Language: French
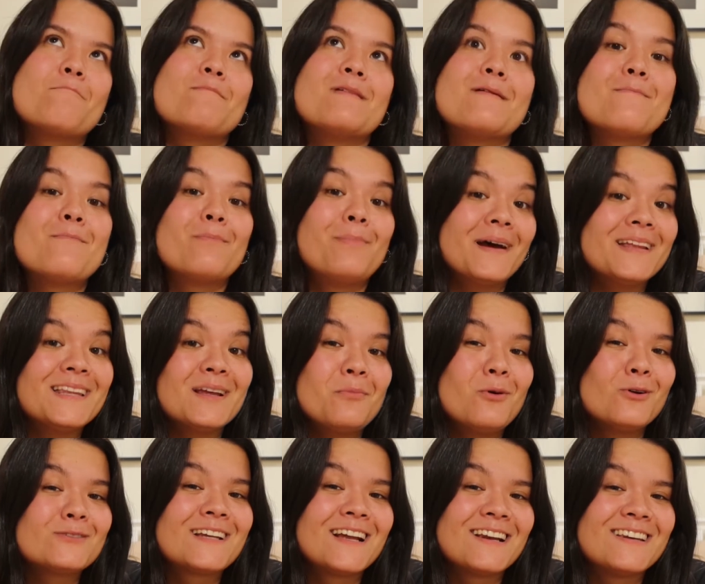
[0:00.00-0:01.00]
mais pas
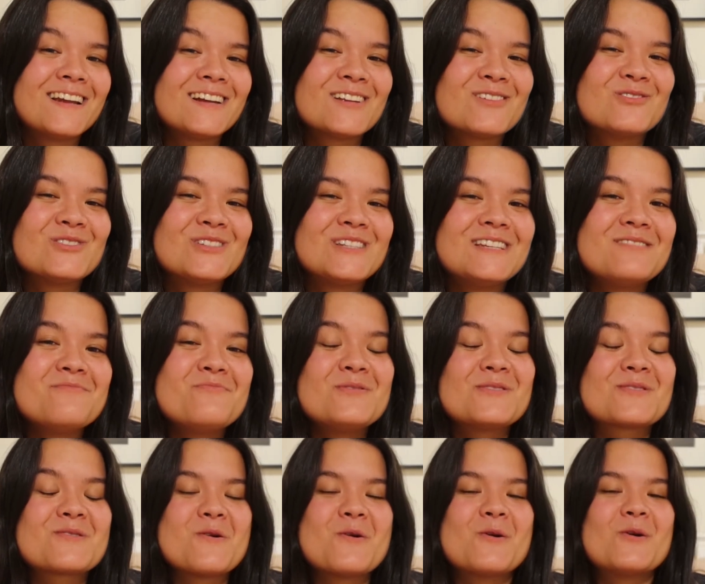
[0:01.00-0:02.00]
n'importe quelle night routine
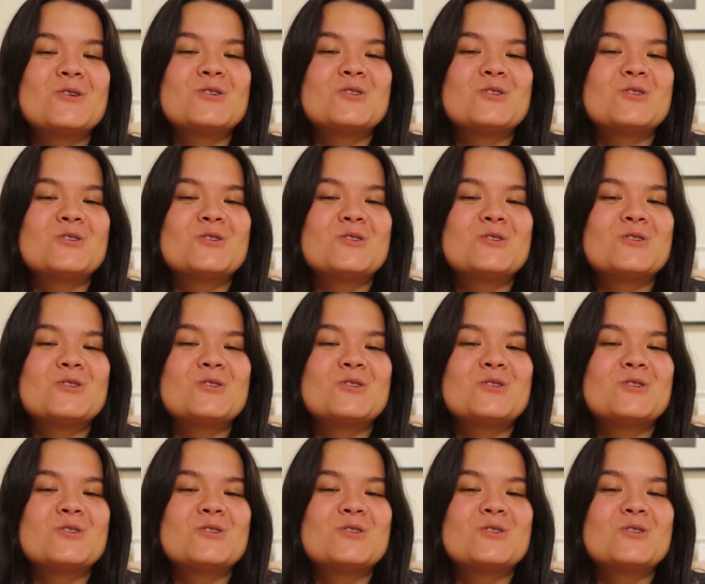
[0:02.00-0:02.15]
puisque